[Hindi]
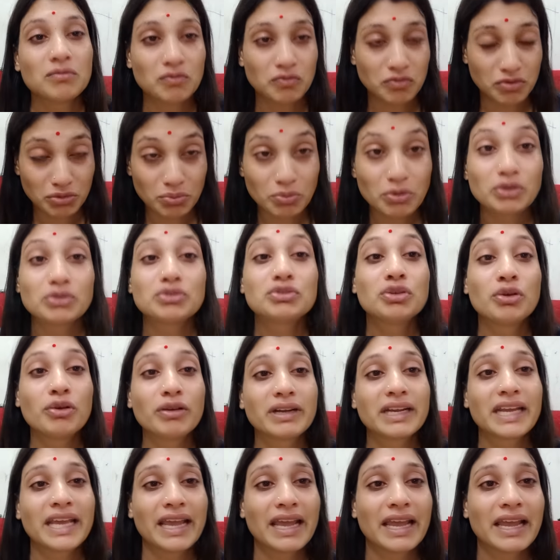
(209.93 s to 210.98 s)
वो बहुत
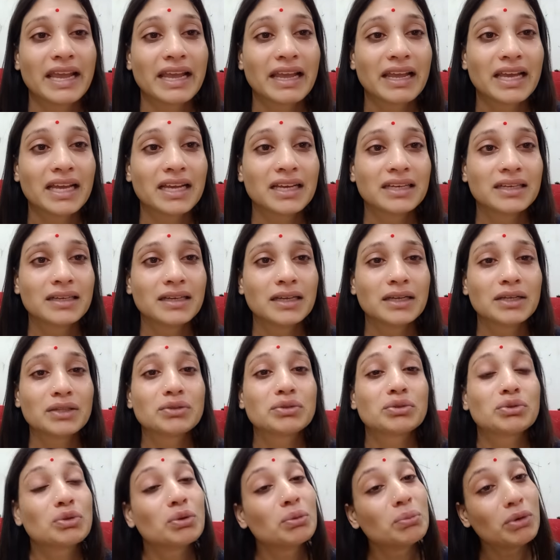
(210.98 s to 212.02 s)
छोटे हैं
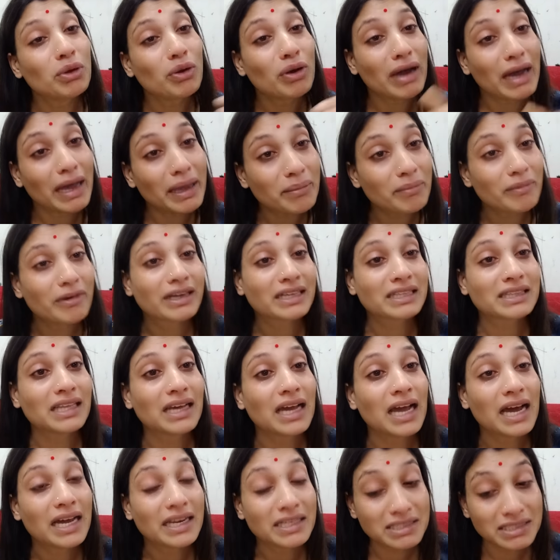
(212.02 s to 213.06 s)
तुम लोग हर वक्त
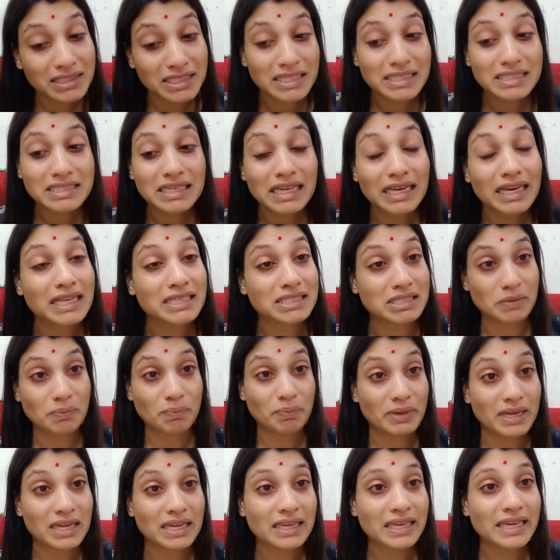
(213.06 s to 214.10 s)
हर चीज़ के लिए सिर्फ
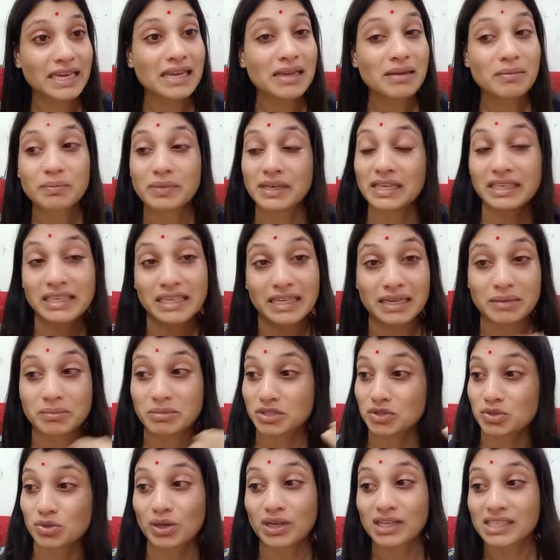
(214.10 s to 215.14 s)
पिंकी पिंकी के
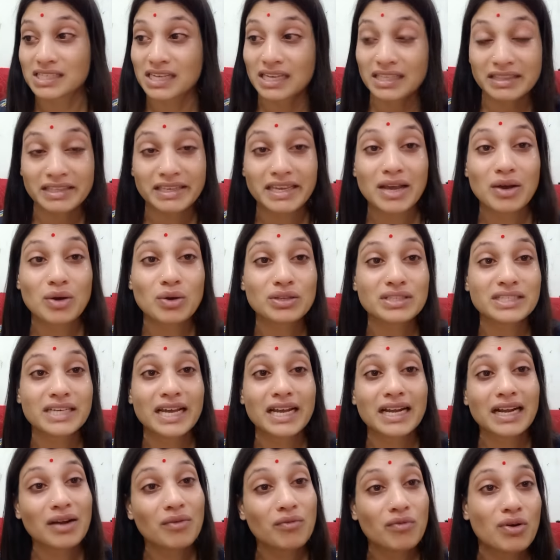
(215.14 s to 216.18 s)
बच्चों के साथ ये हो
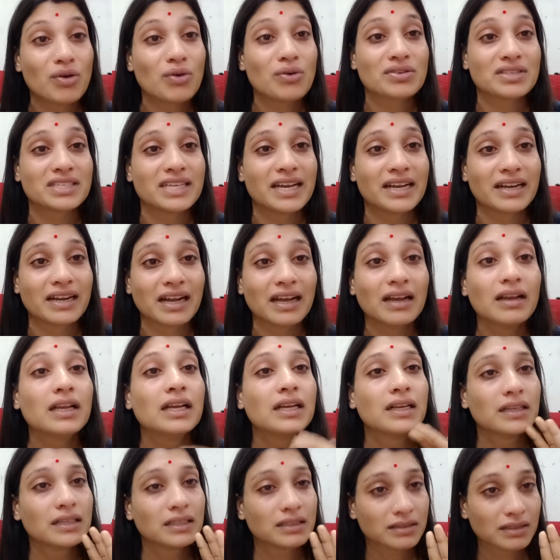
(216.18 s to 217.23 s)
जाएगा वो हो जाएगा
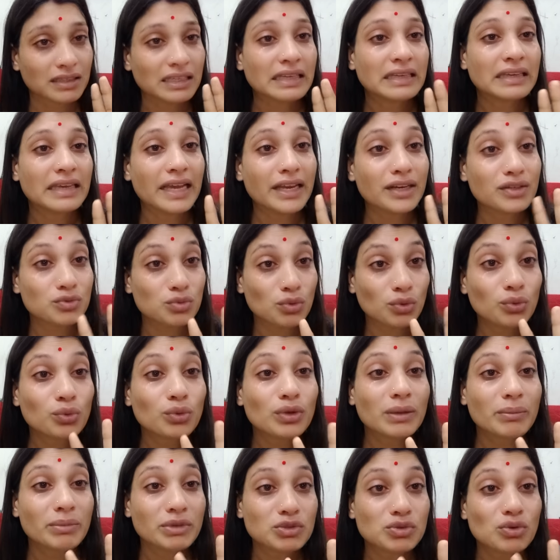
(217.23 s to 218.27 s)
के सोनू
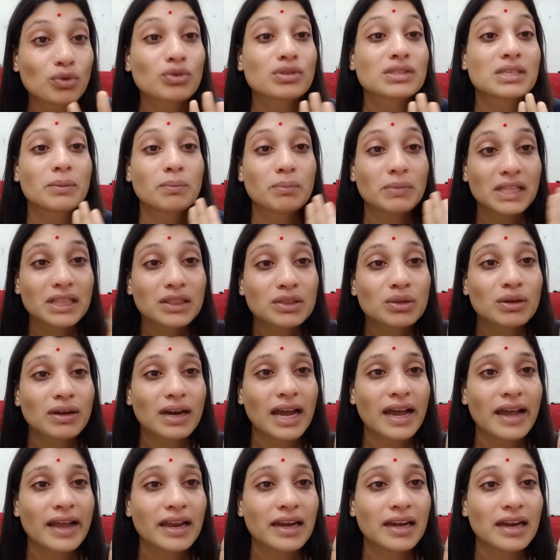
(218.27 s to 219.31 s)
के बच्चों को सब मिल तो
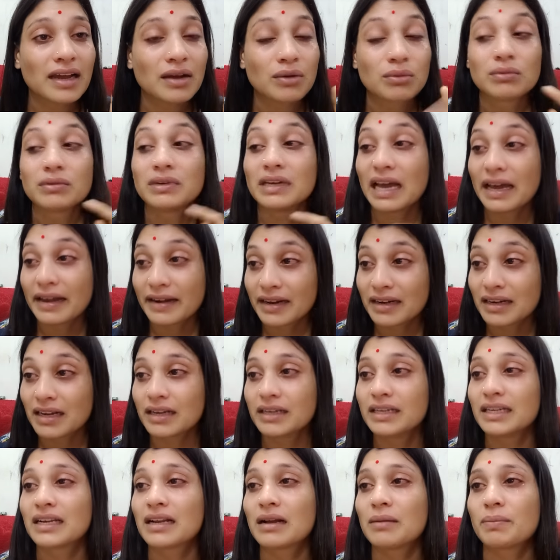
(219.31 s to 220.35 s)
रहा है ना नाना
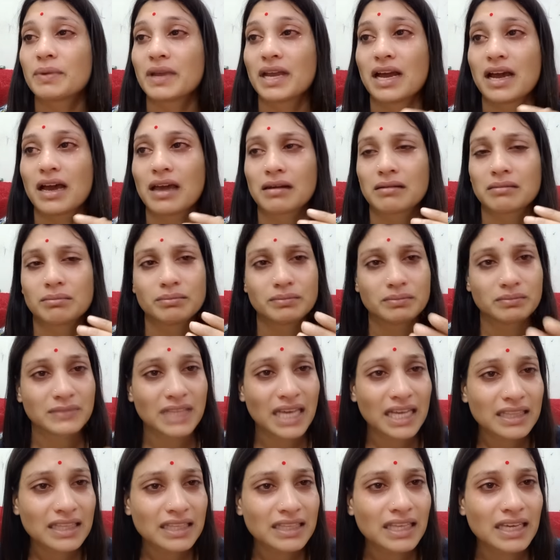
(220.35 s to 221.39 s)
नानी का प्यार
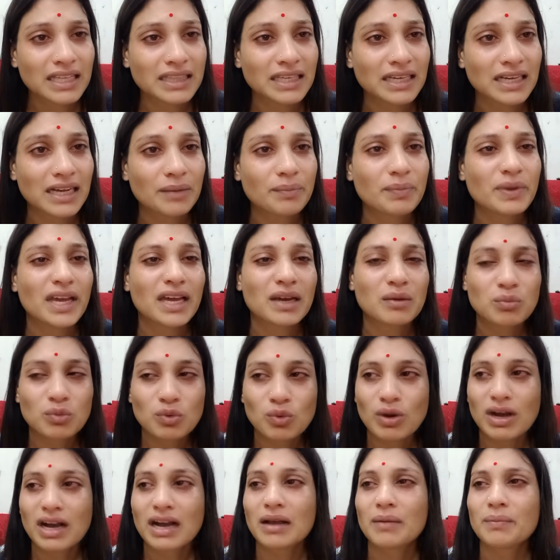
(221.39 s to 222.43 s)
दादा दादी का प्यार
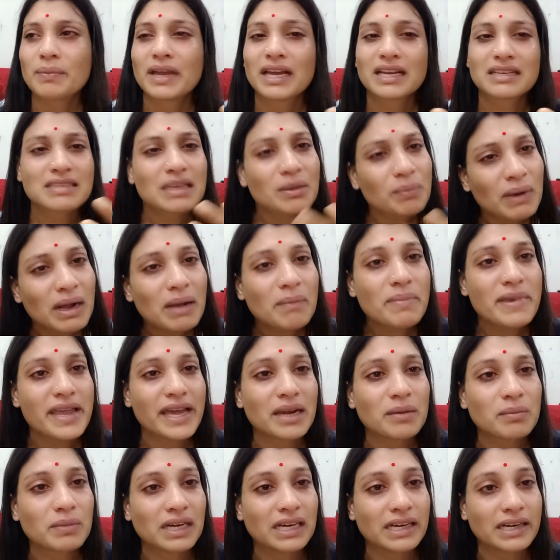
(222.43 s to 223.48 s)
बुआ का प्यार सबका
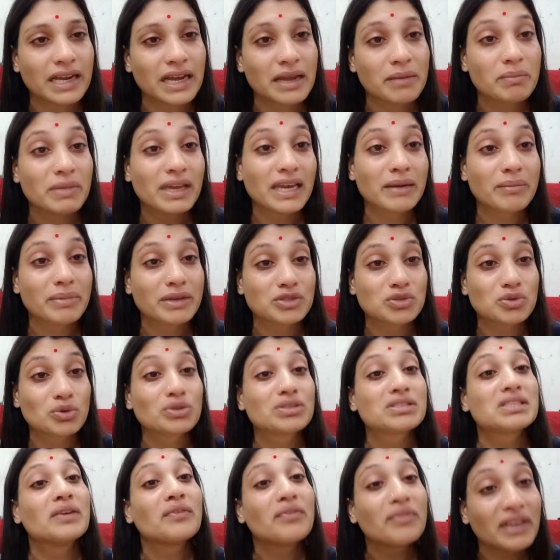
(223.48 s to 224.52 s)
प्यार मिल रहा है मेरे बच्चों को
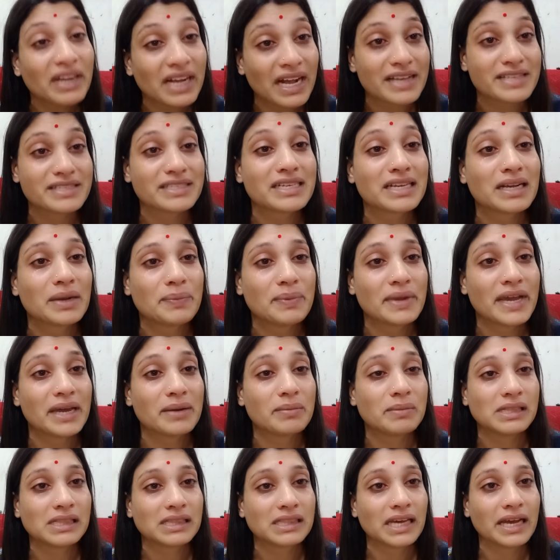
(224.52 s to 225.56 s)
सिर्फ विकास जी का प्यार
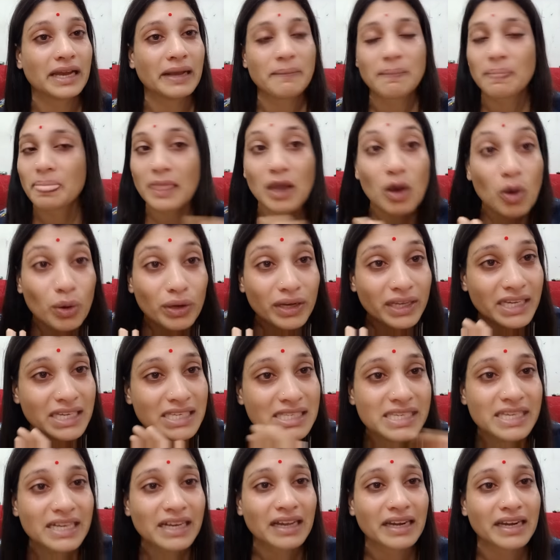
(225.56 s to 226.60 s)
मिलता है और
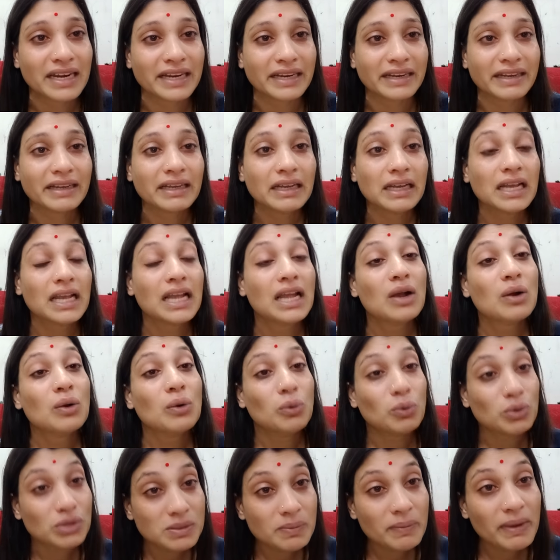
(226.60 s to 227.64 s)
किसी का नहीं
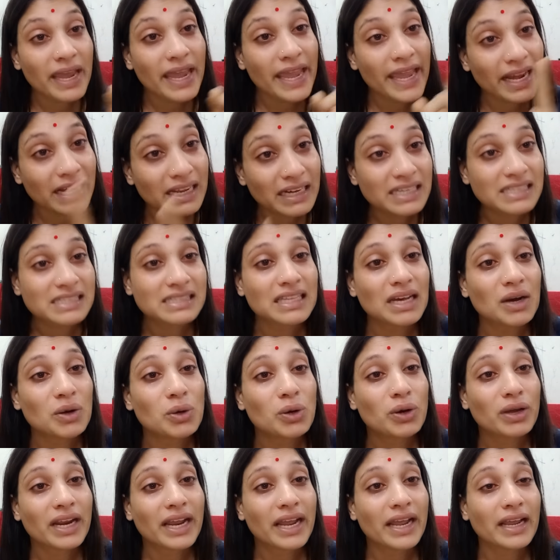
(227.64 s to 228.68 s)
उसमें एक रिश्ता
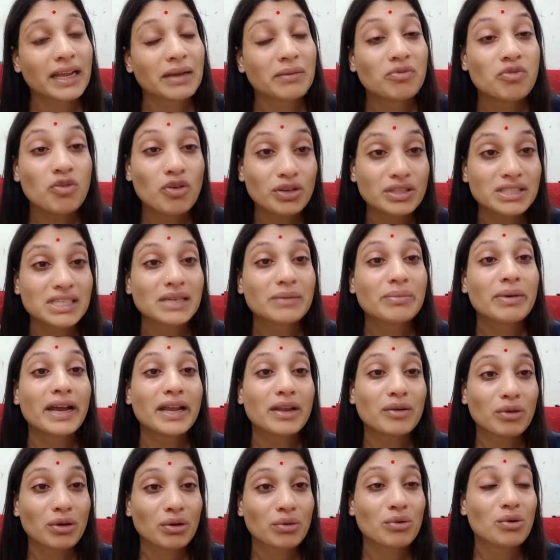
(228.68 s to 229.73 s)
और है फौजी
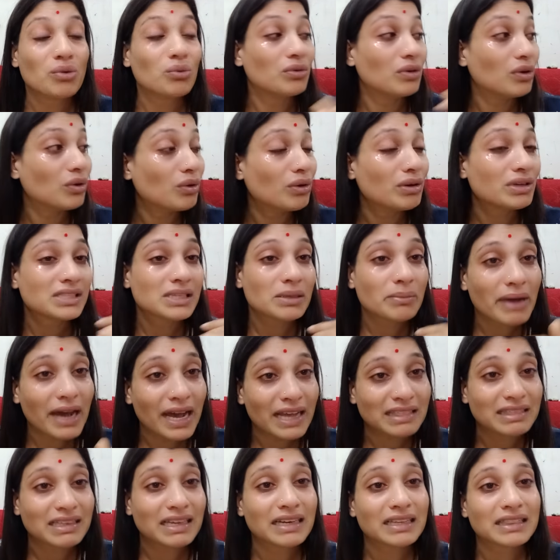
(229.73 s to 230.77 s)
भाई और वो उन लोगों से
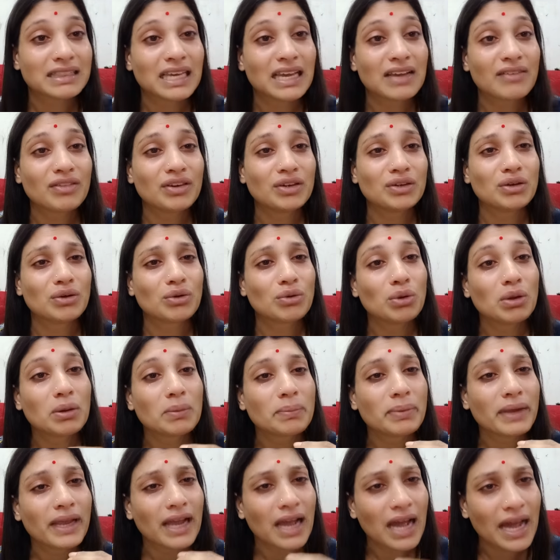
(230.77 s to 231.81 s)
बात करते हैं वीडियो कॉल
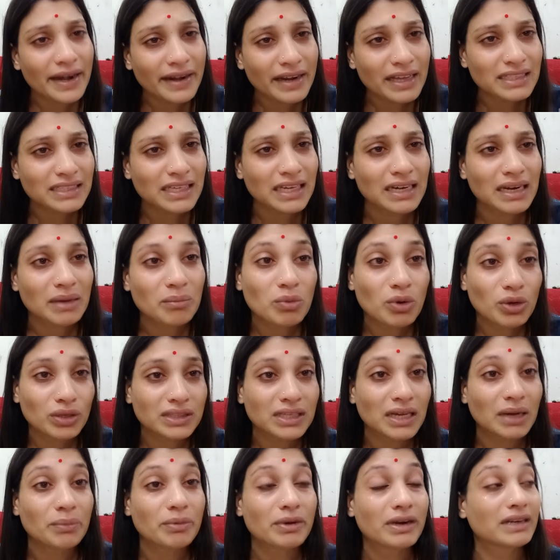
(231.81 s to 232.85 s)
पे आना जाना
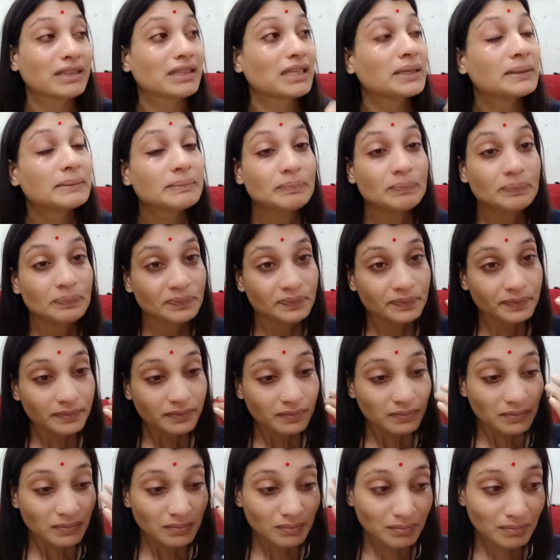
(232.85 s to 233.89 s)
बहुत कम करते
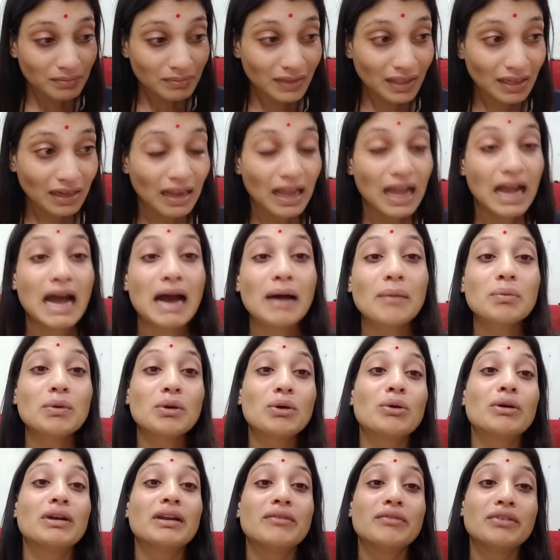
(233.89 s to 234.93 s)
आप
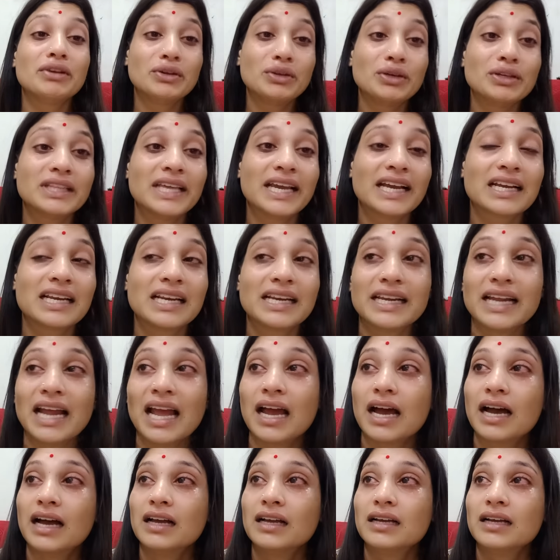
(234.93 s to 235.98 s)
लोगों ने वीडियो देख लिया